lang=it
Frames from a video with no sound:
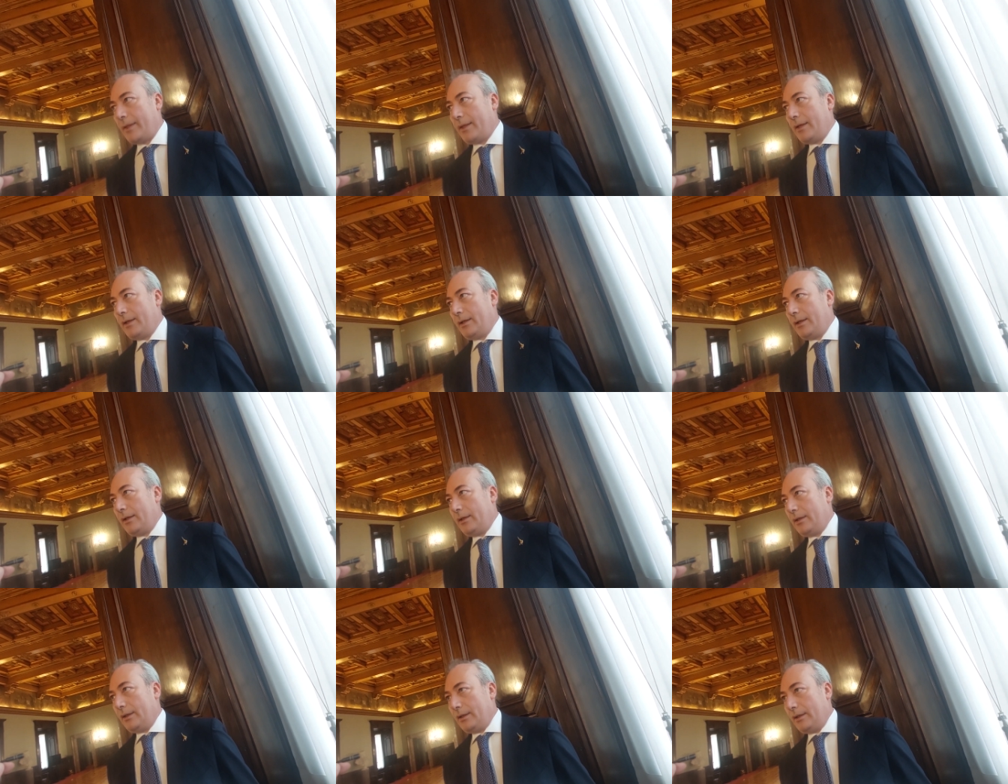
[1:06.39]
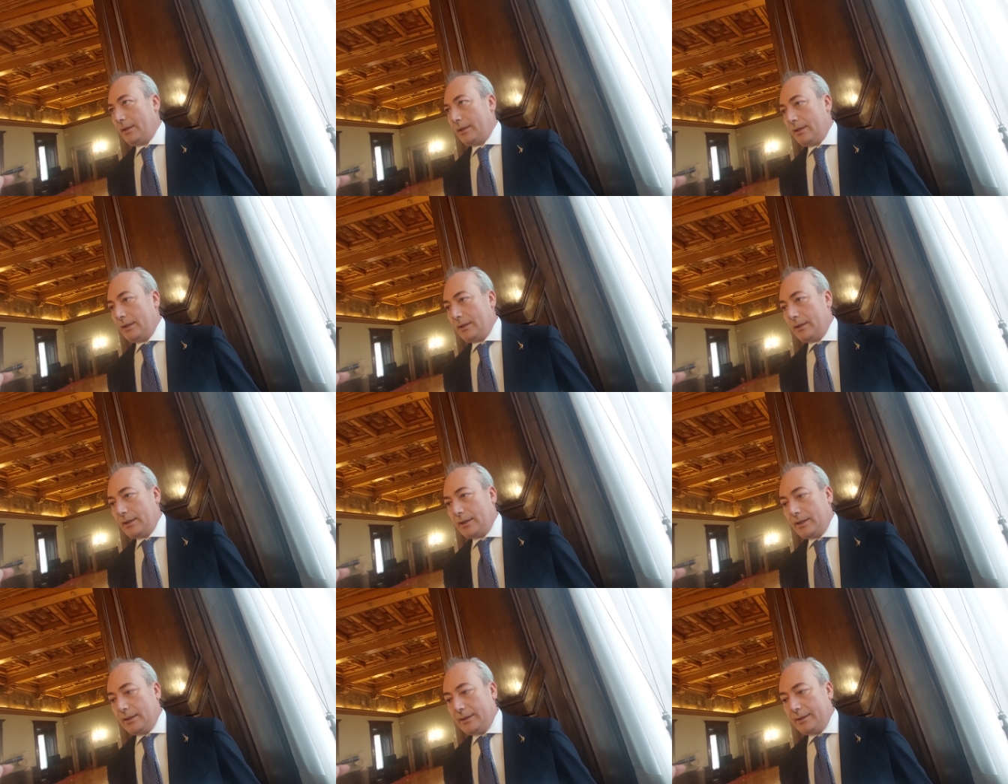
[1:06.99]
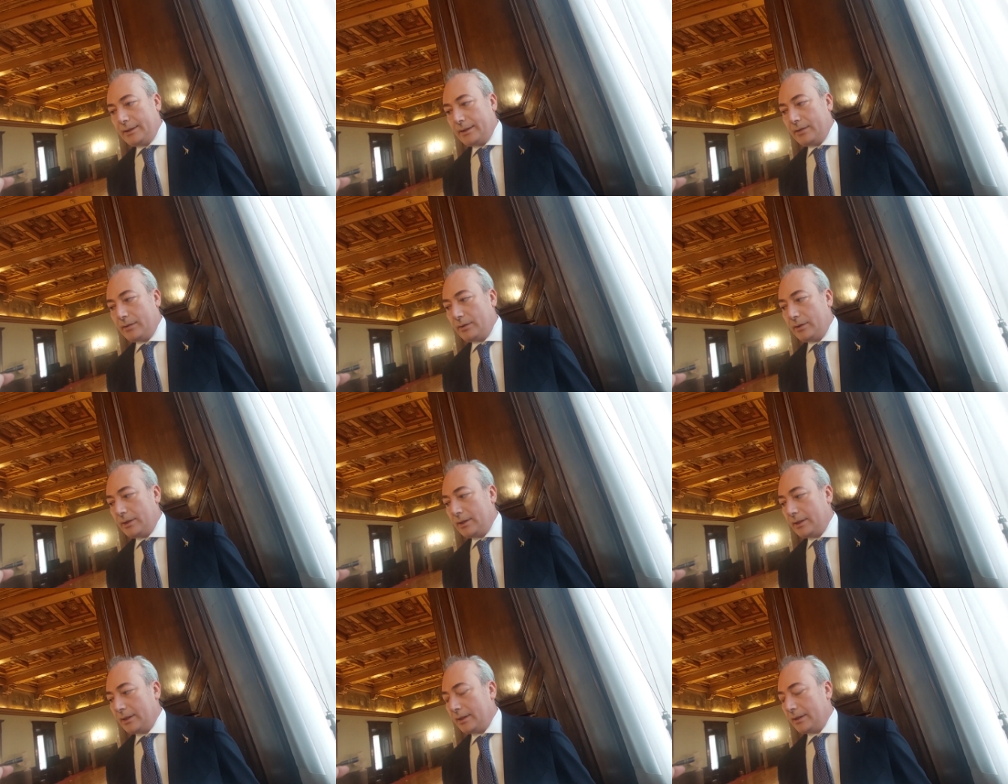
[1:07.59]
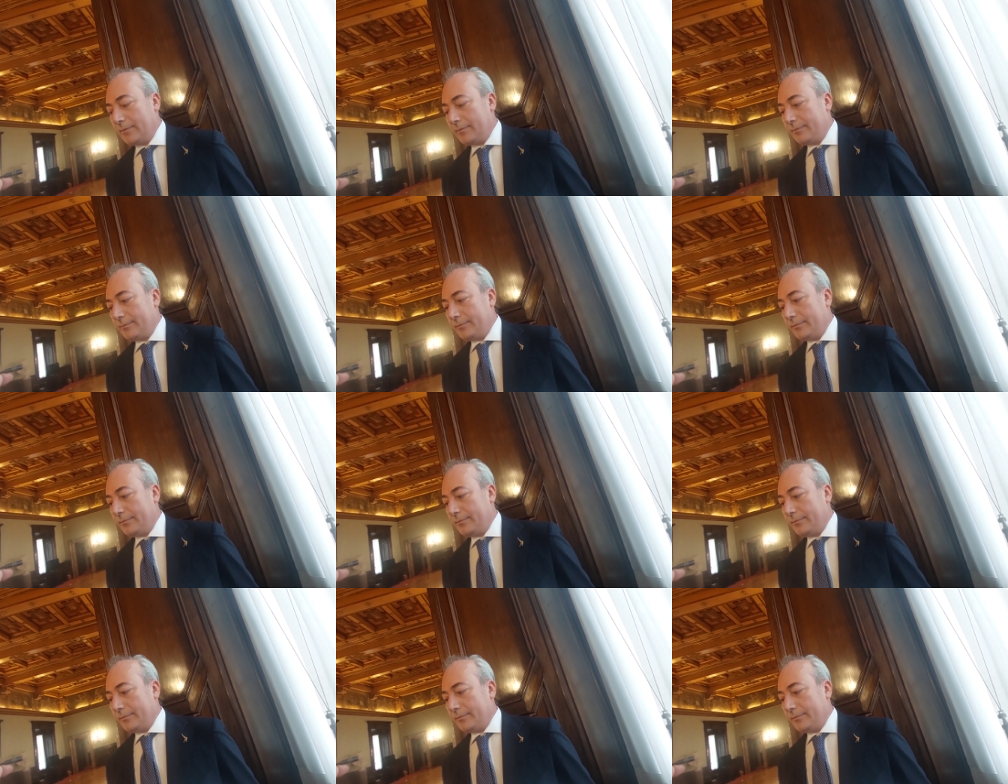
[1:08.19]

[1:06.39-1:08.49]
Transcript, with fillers: eh, all'interno della,